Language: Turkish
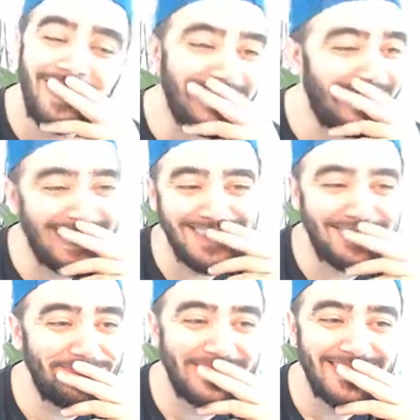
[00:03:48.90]
Vallahi
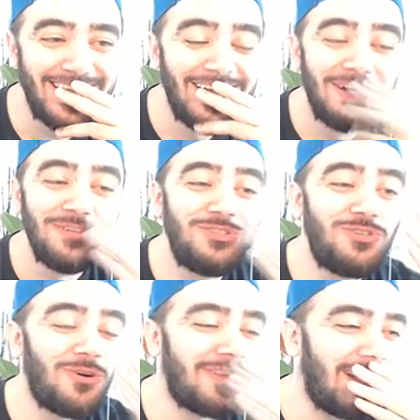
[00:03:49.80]
sıfır.
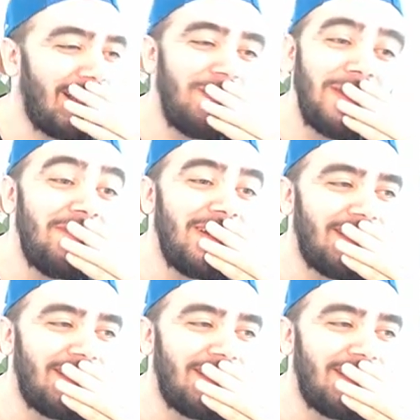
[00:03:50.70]
Şoktayım yemin